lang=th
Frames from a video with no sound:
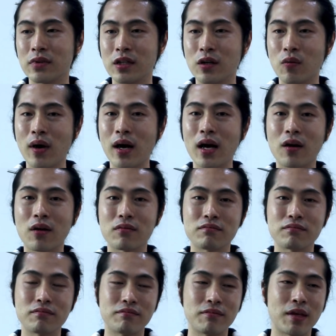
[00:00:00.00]
หรือว่า
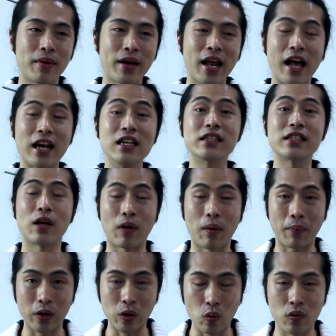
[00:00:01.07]
มีปัญหาเรื่องเกี่ยวกั
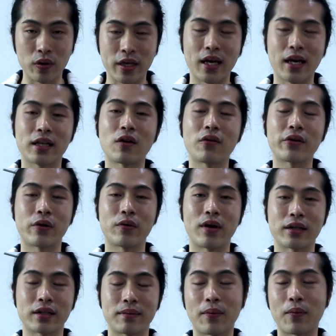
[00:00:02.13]
บกระดูกเนี้ยต้องระวั
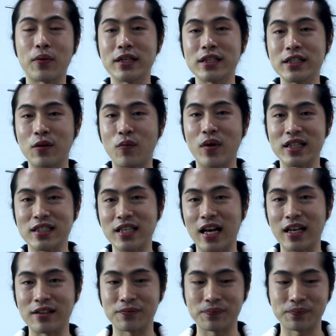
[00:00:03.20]
งสำหรับคนที่เกิดวันจันทร์